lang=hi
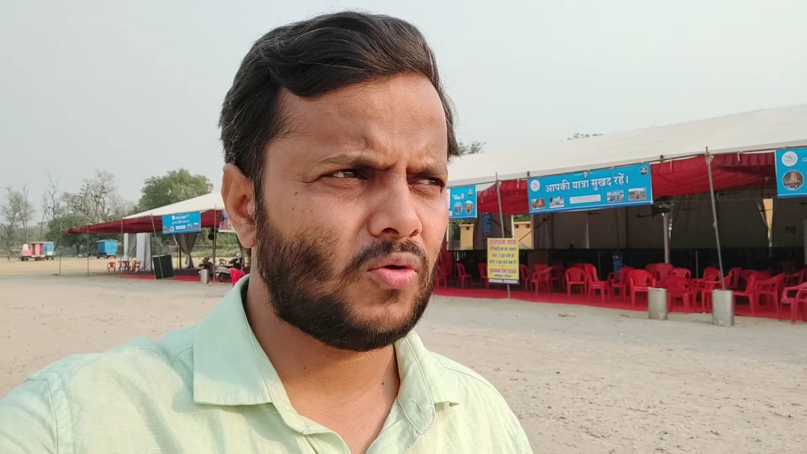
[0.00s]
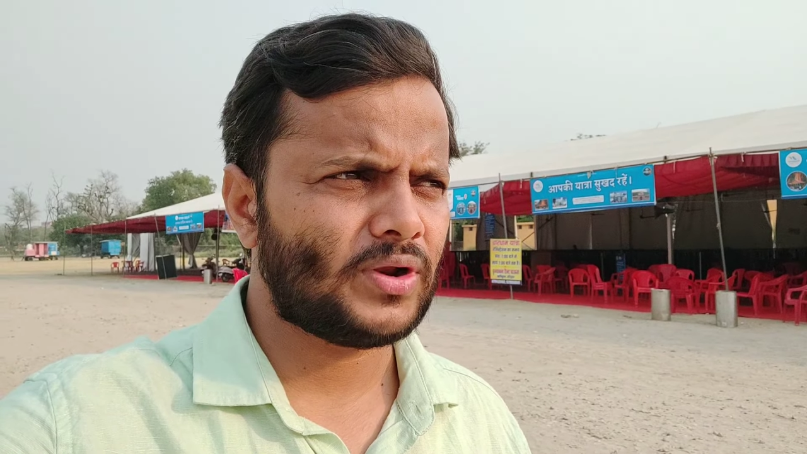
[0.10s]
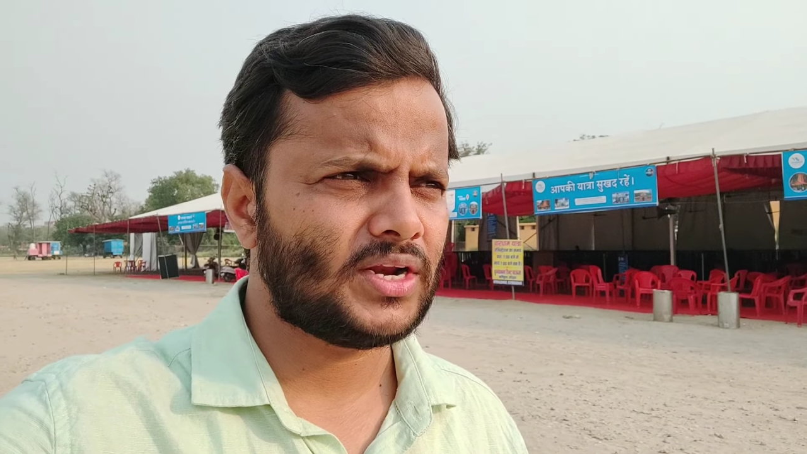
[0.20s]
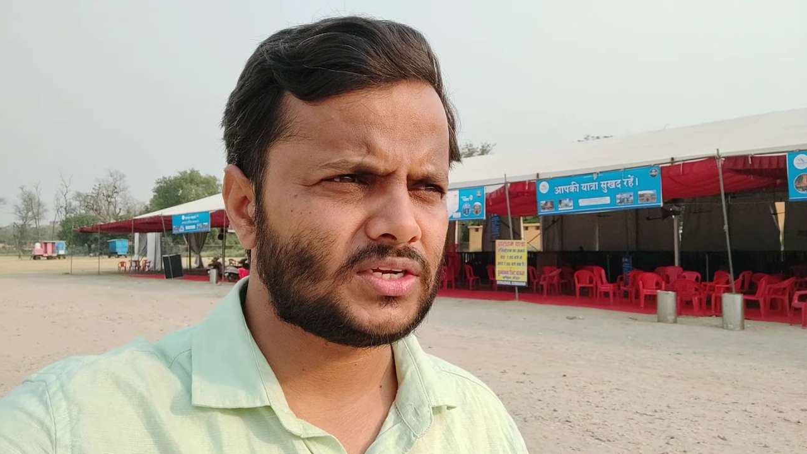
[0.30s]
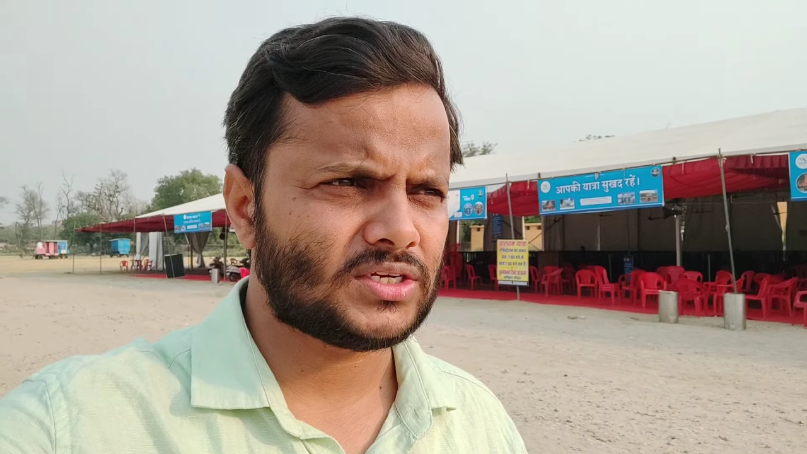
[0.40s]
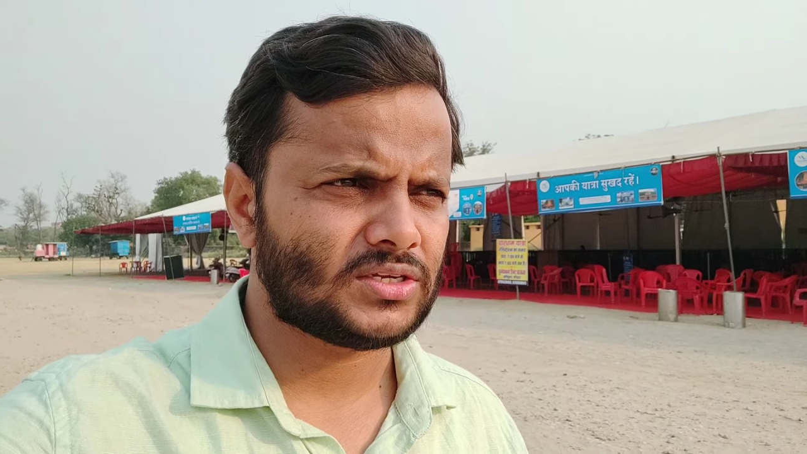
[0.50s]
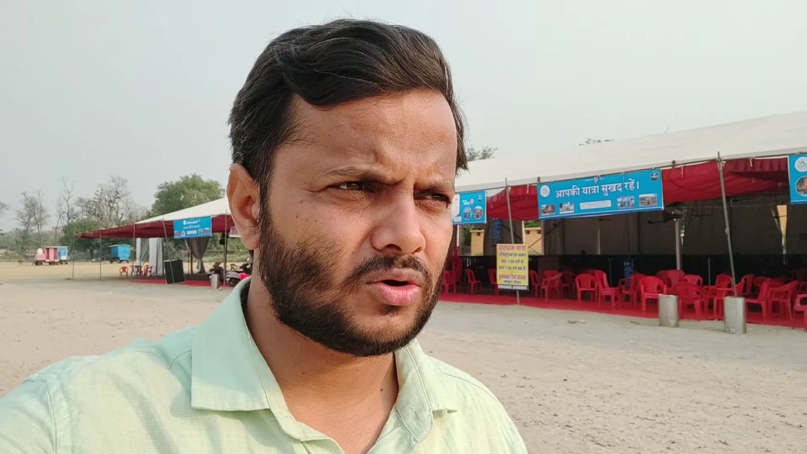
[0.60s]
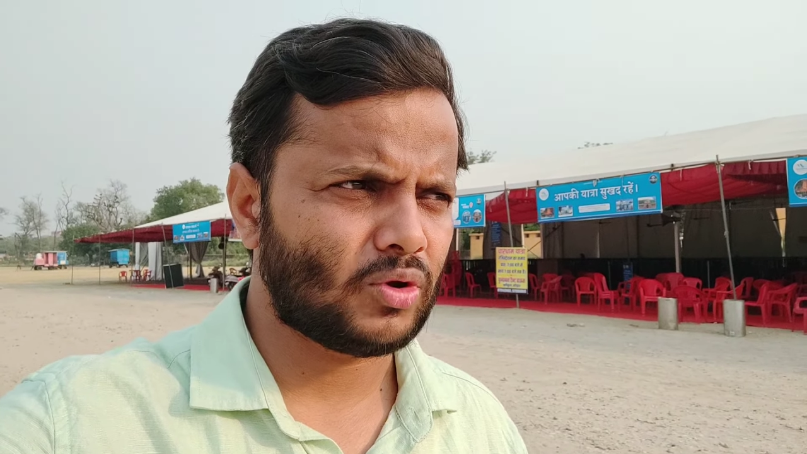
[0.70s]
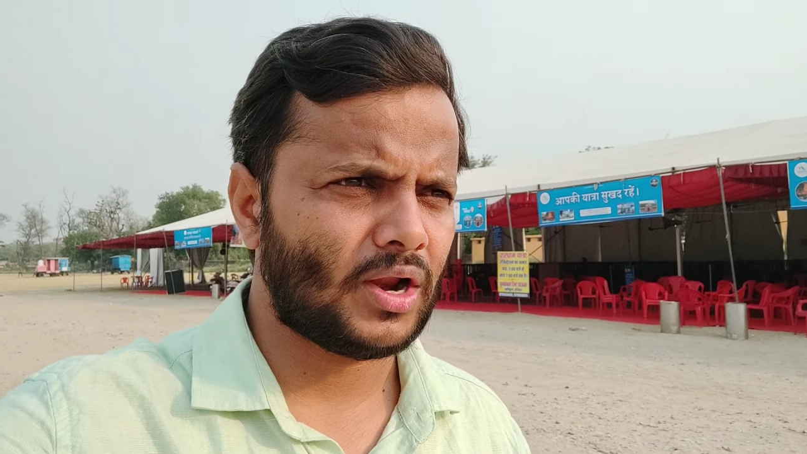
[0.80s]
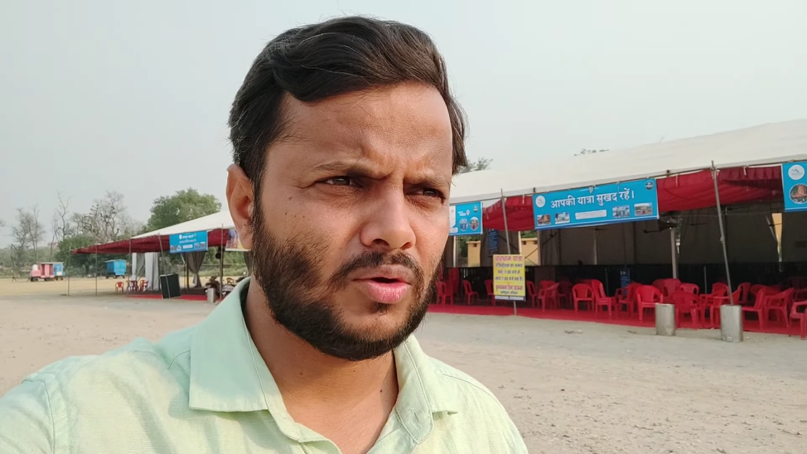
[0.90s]
ऑफलाइन
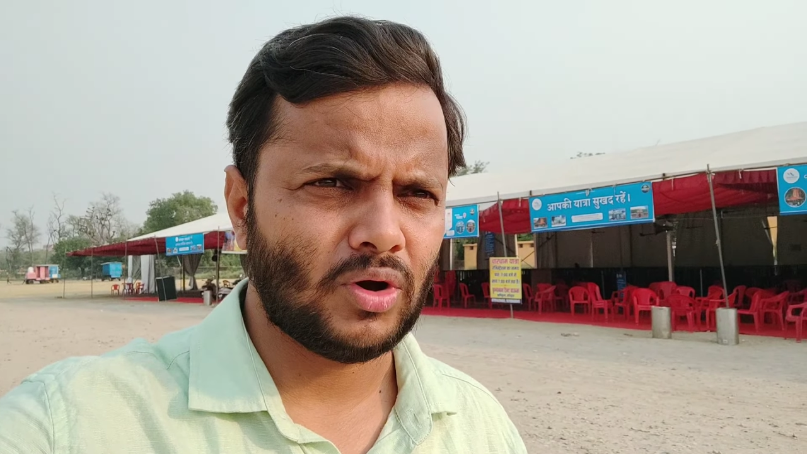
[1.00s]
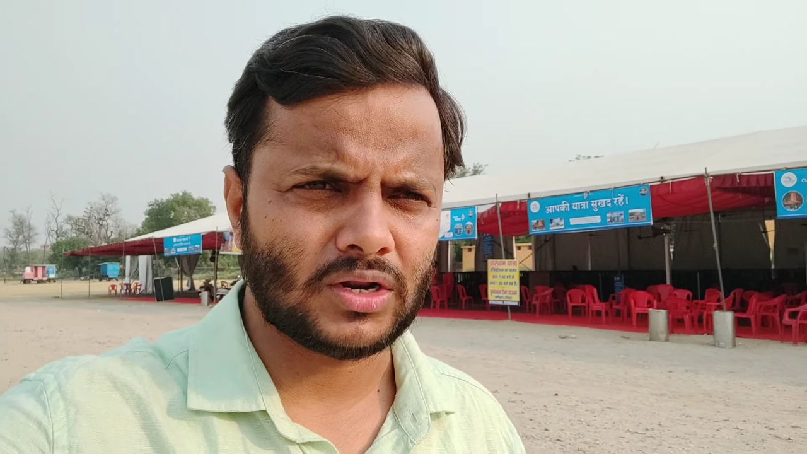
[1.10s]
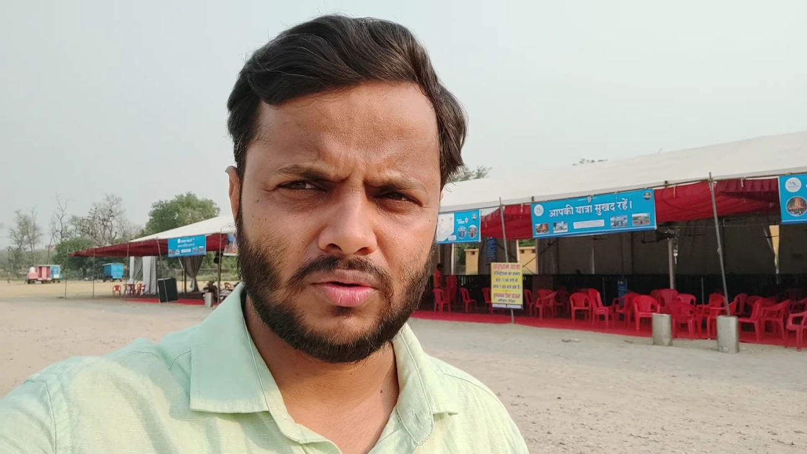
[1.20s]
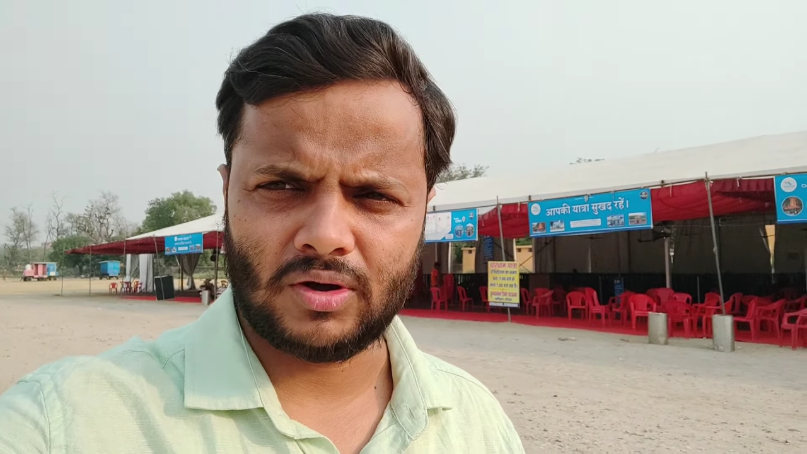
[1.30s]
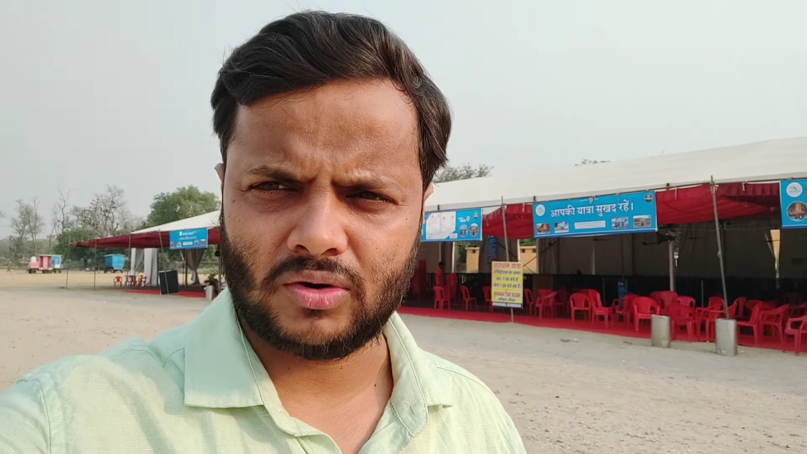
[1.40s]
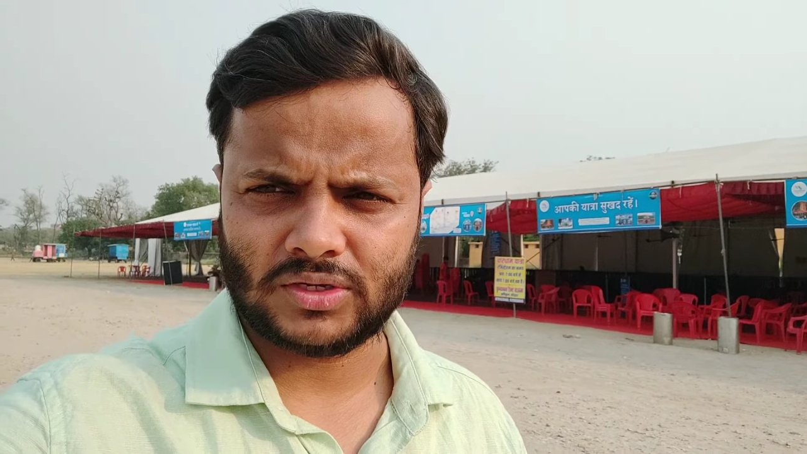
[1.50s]
रजिस्ट्रेशन हो रहा है ना वो हरिद्वार